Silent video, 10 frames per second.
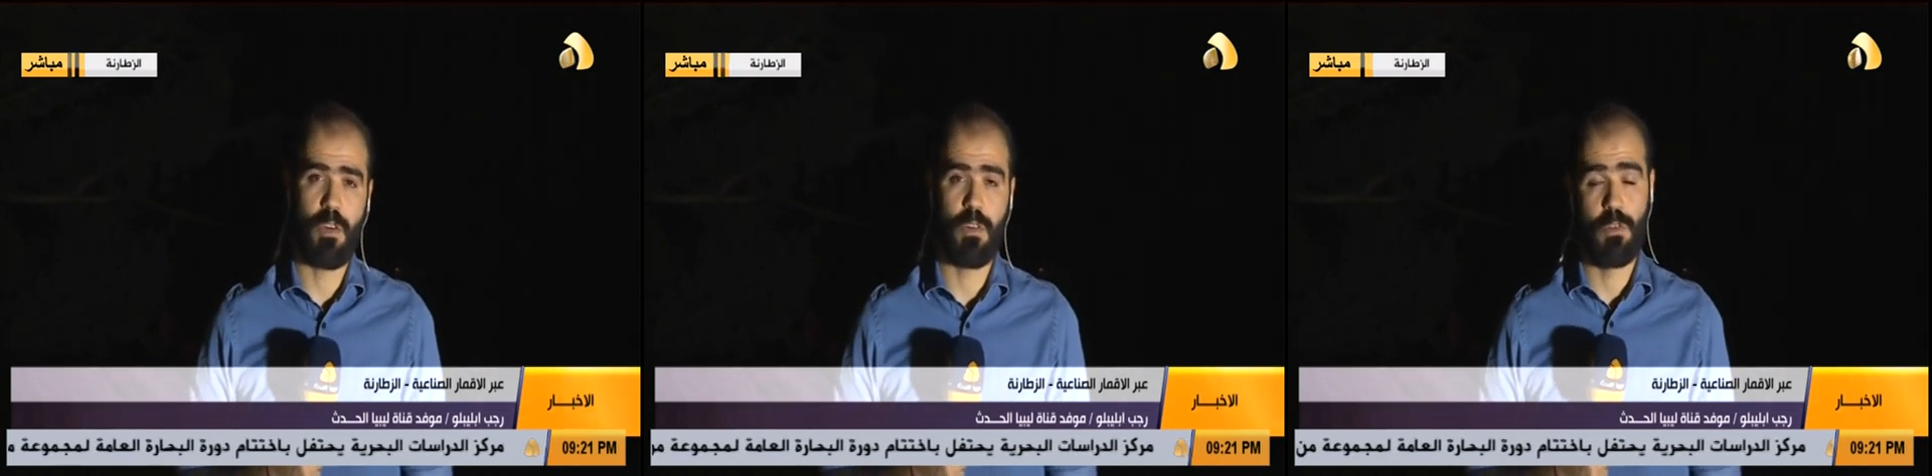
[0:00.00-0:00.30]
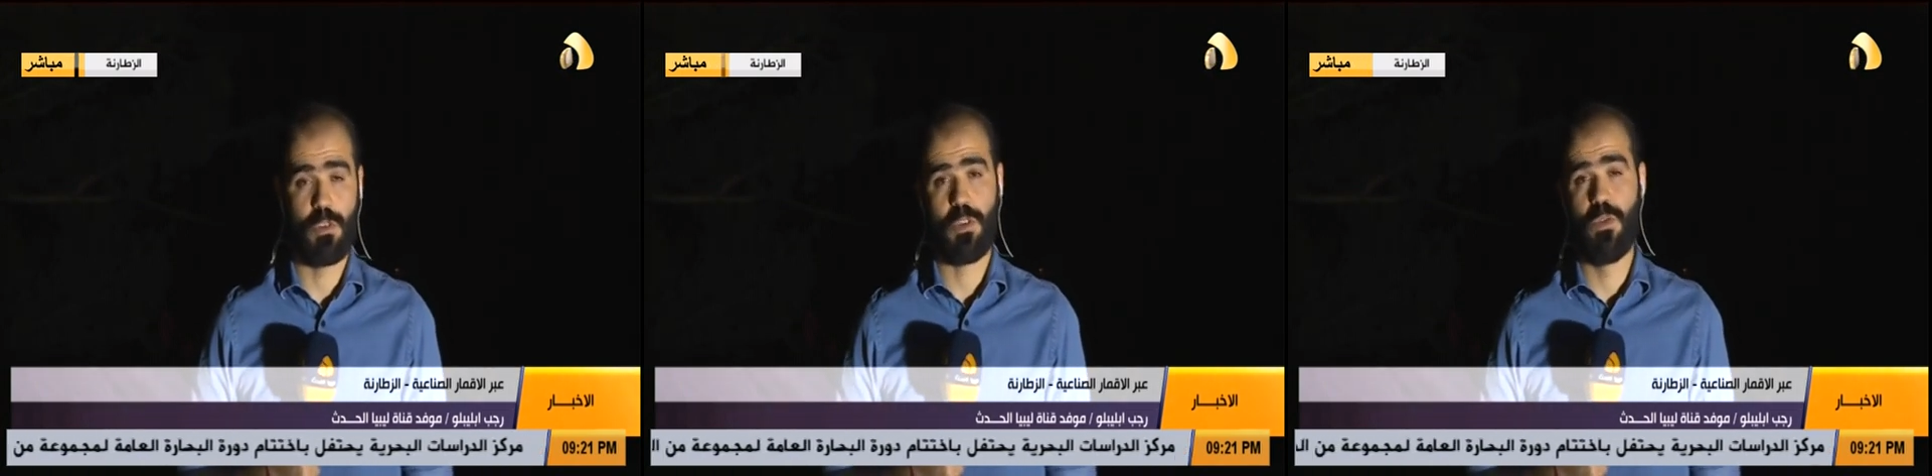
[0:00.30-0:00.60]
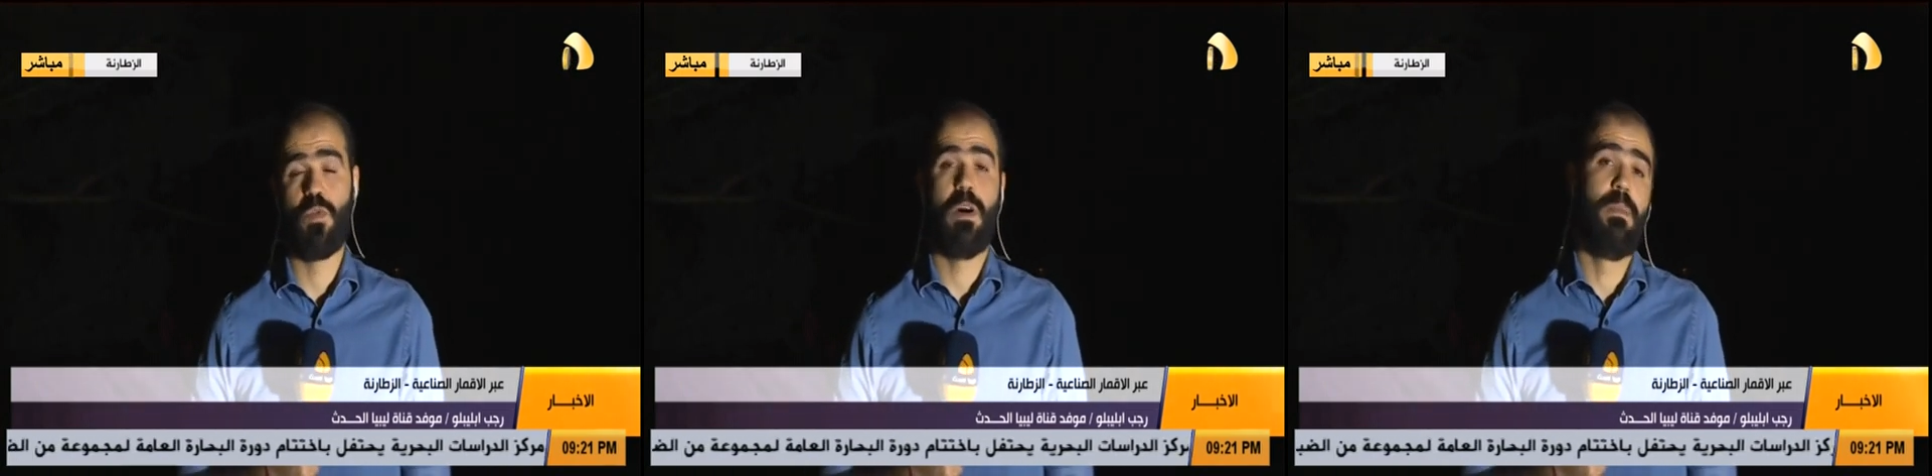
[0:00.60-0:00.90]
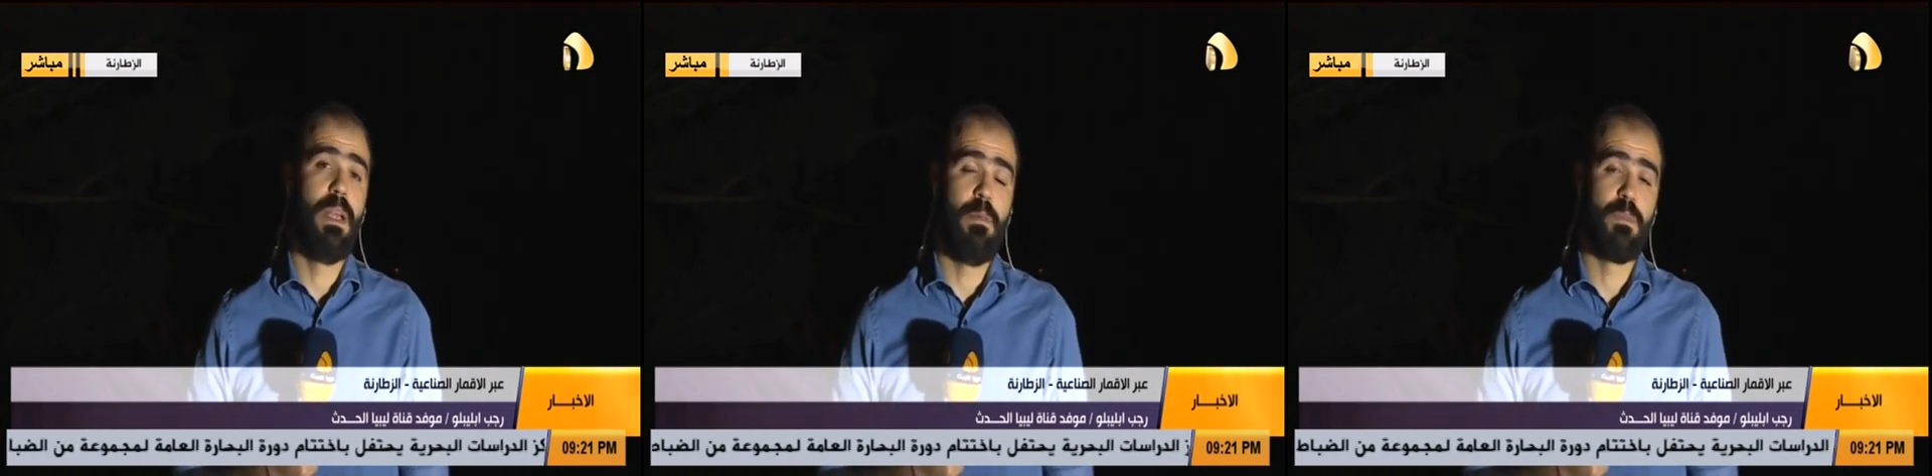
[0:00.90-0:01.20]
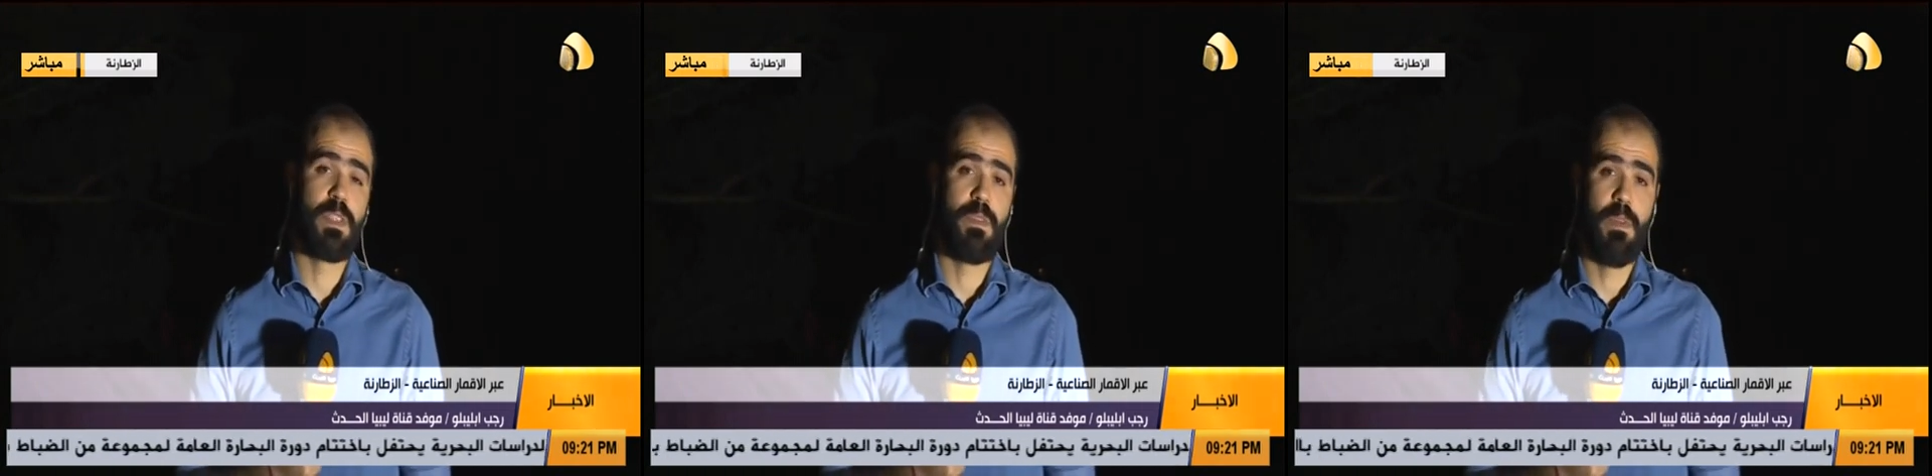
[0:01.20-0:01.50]
خروج قوه
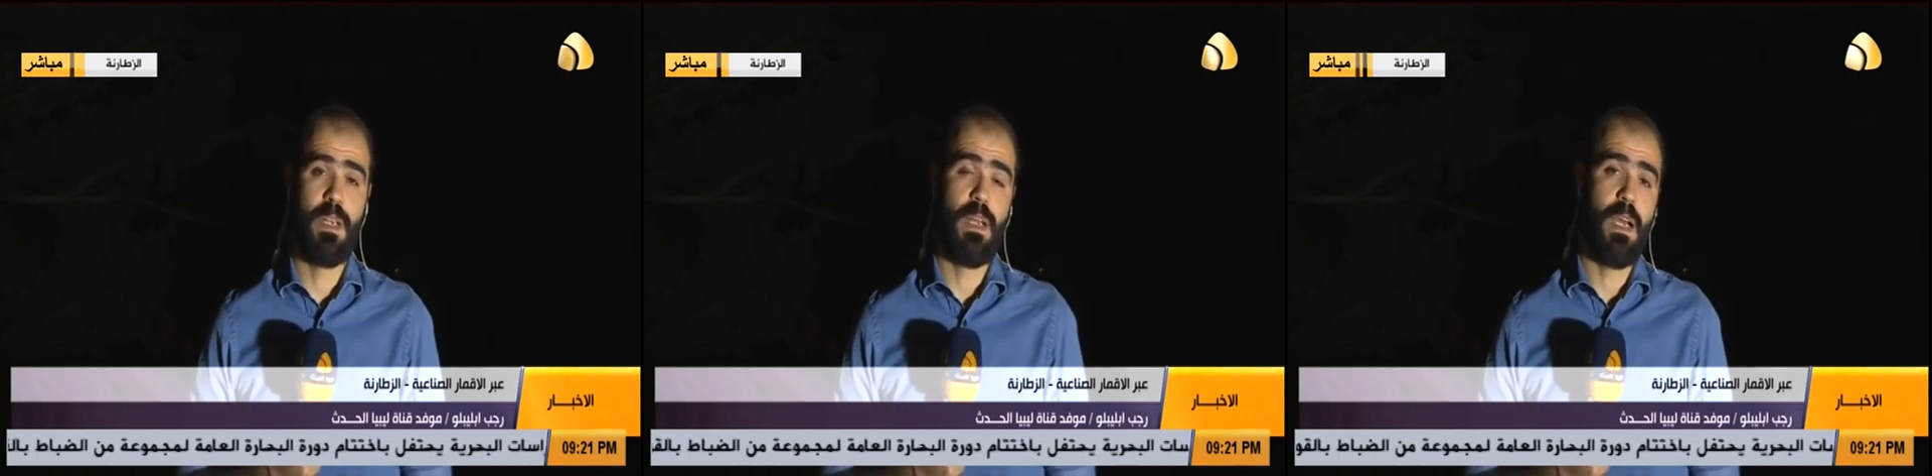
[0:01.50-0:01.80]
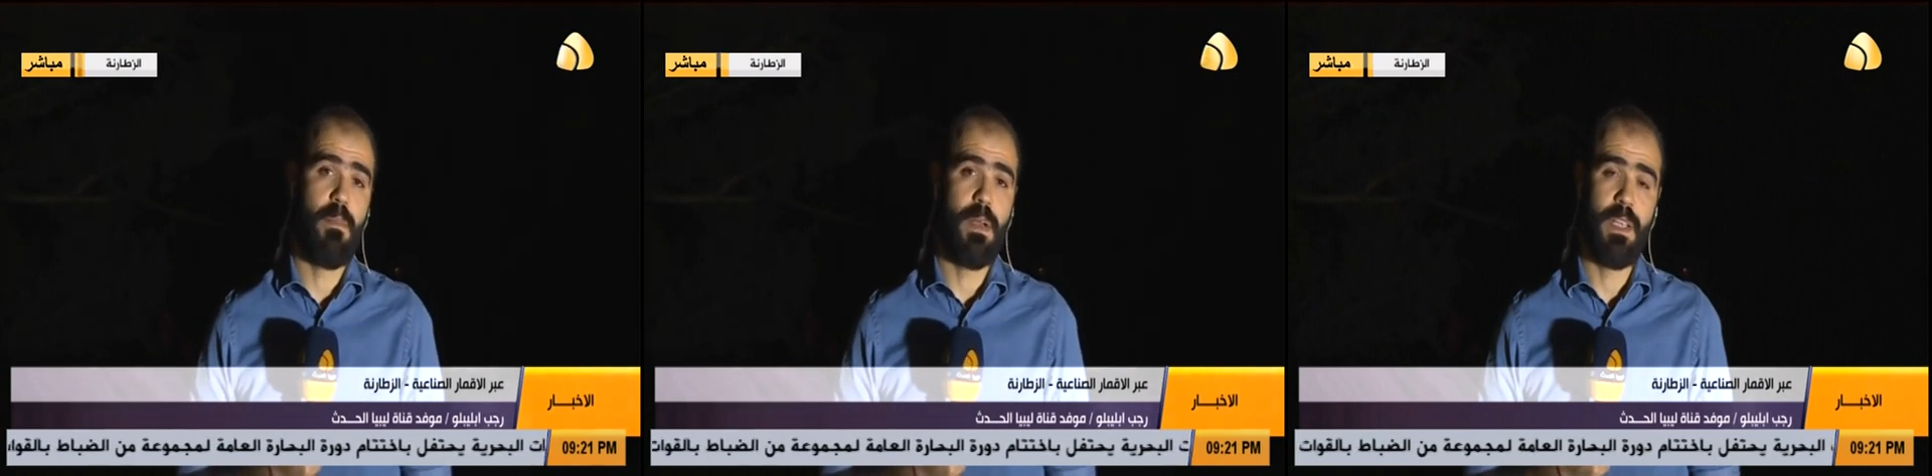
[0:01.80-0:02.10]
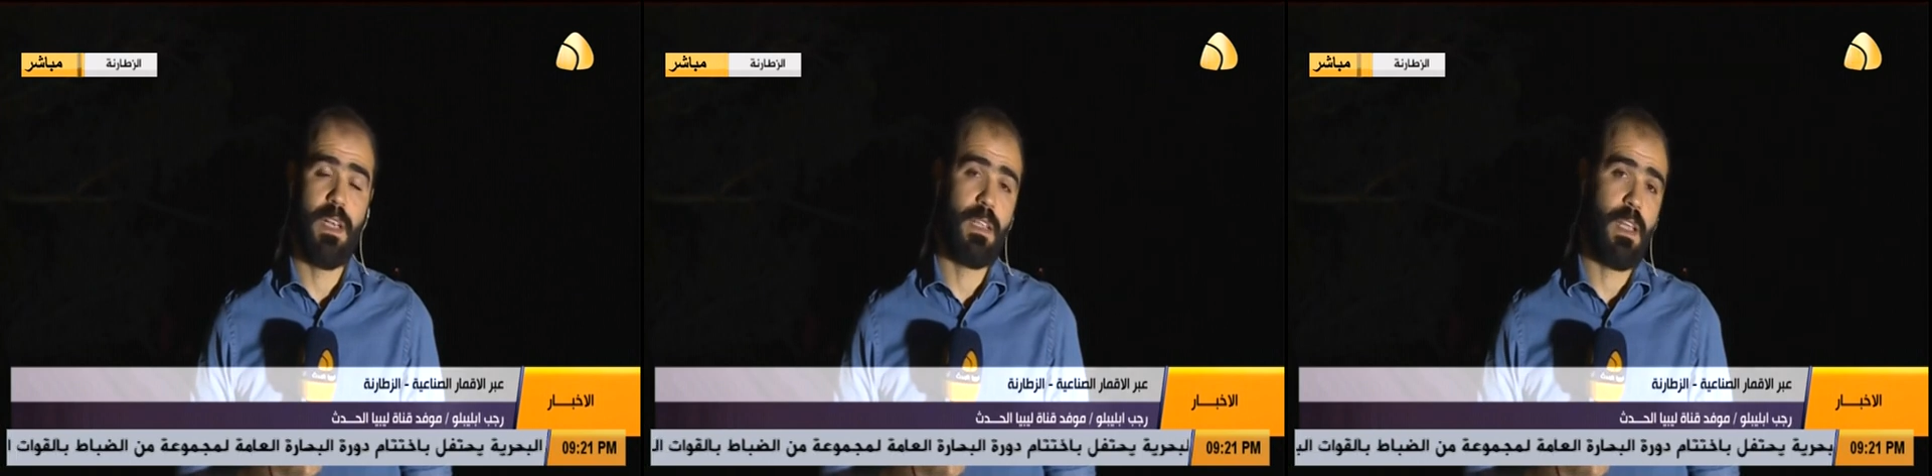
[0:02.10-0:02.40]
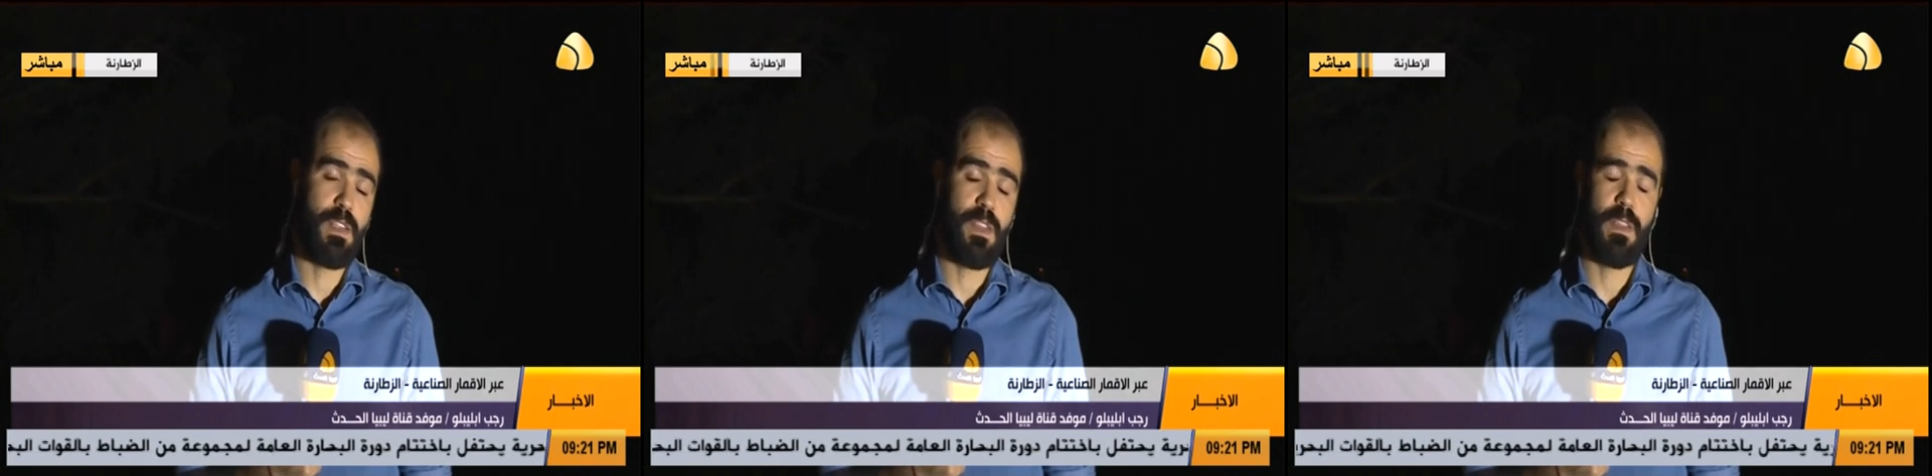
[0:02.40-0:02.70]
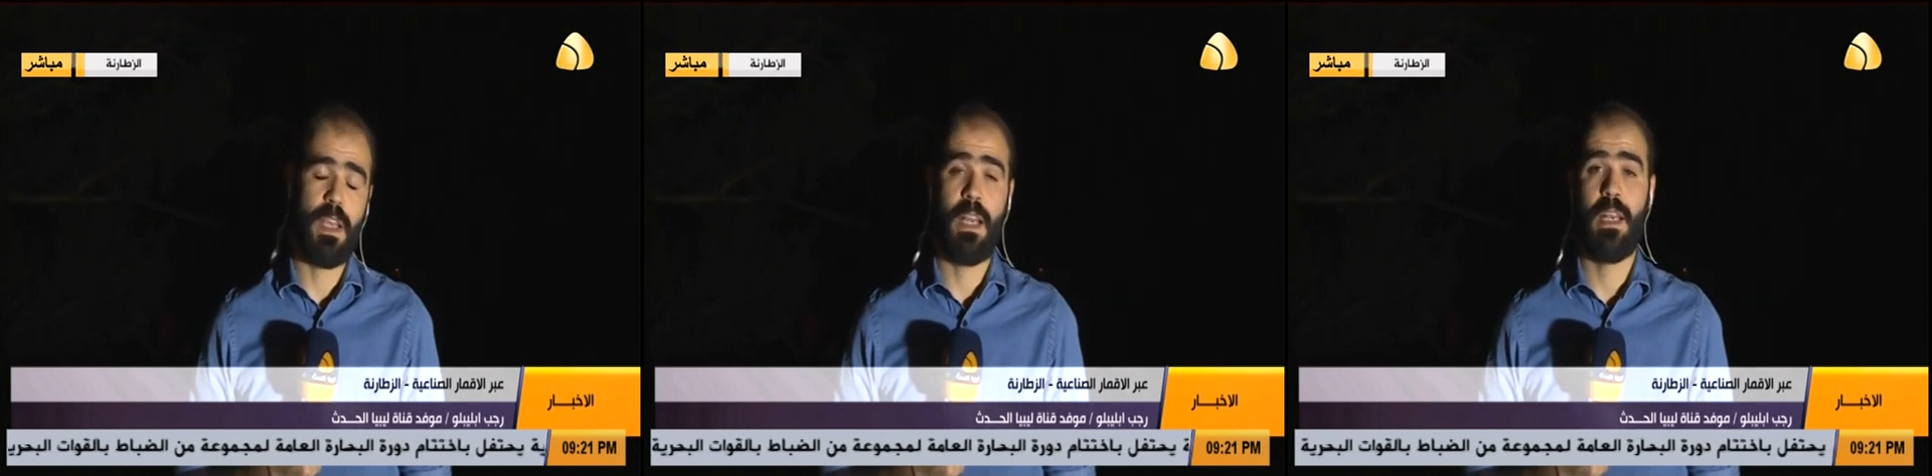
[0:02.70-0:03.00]
بالامس من مدينه
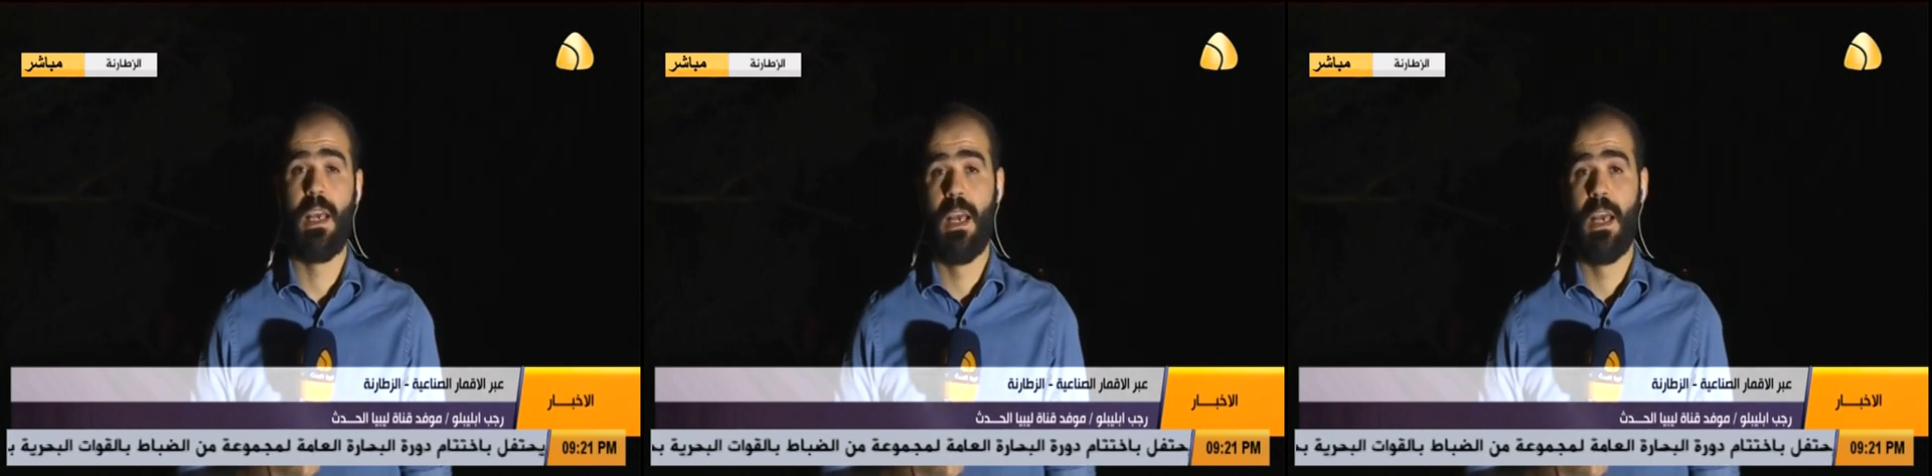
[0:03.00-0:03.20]
ازنتان